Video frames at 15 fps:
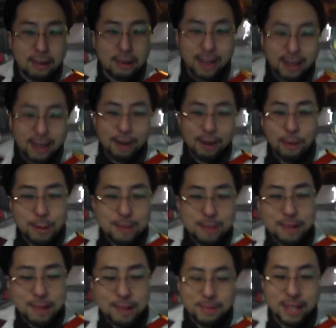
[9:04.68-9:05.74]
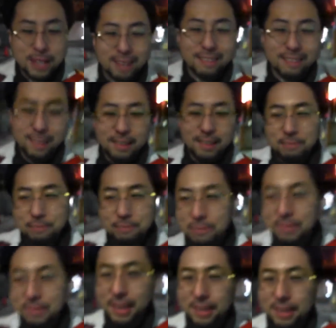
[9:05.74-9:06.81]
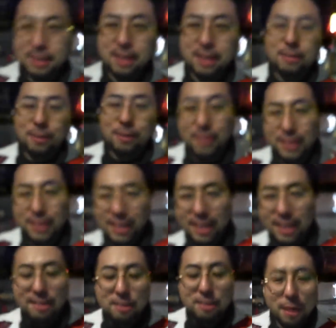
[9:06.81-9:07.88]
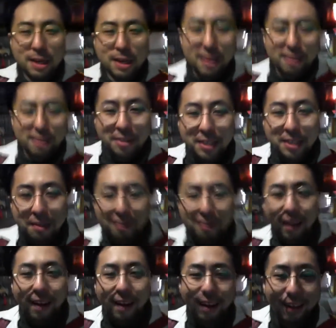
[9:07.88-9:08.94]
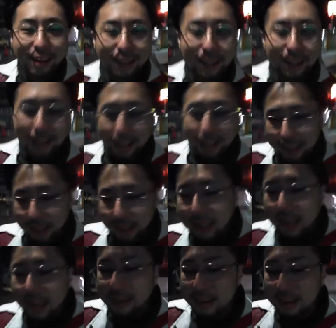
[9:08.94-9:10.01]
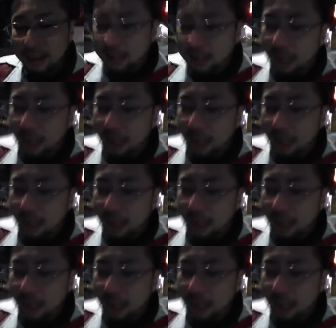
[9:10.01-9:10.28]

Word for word: ぎみたいなさ。でも、なんかそれが楽しいよね。キャス、キャスほどなん